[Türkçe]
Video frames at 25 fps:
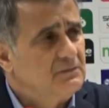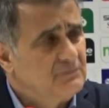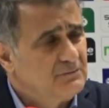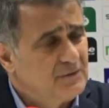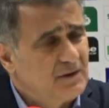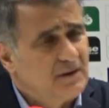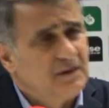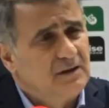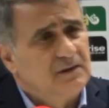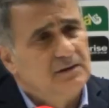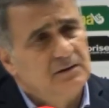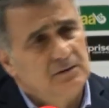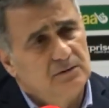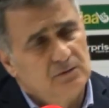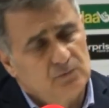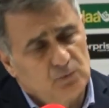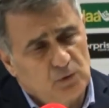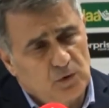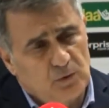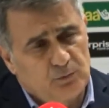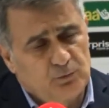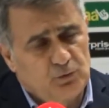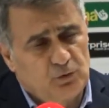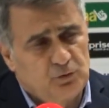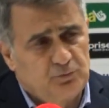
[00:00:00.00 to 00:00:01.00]
Ve
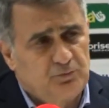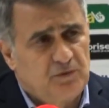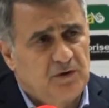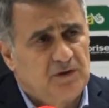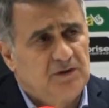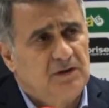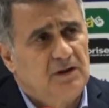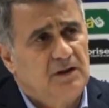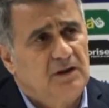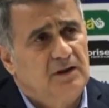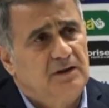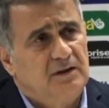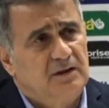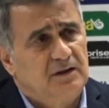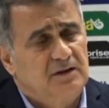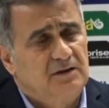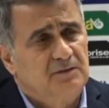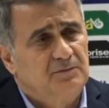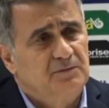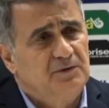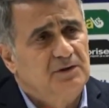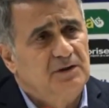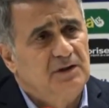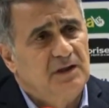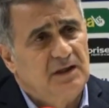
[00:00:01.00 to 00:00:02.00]
top tutmada,
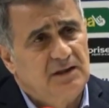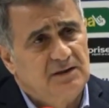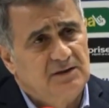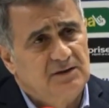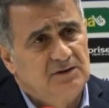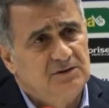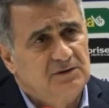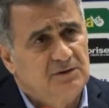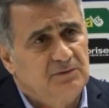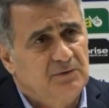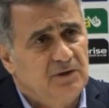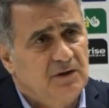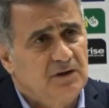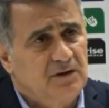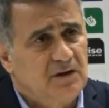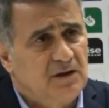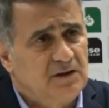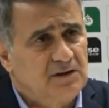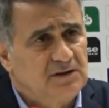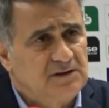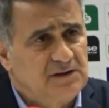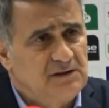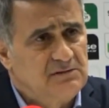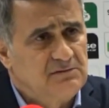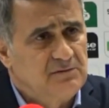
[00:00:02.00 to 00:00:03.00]
rakibin geldiği zaman
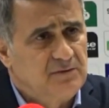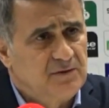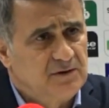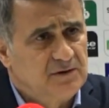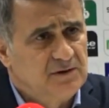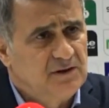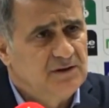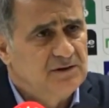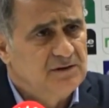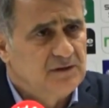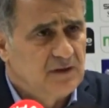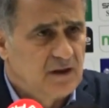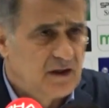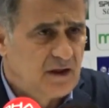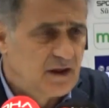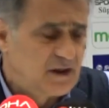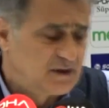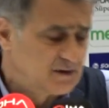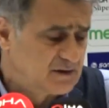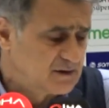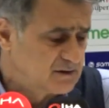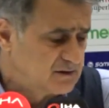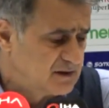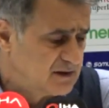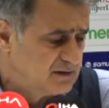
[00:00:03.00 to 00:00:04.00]
karşılamada
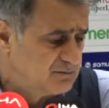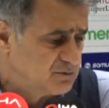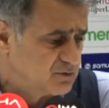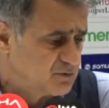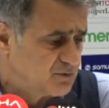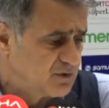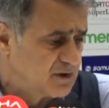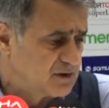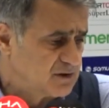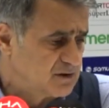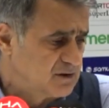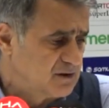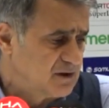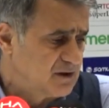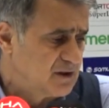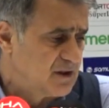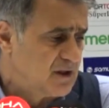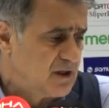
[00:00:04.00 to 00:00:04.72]
eksiklerimiz vardı.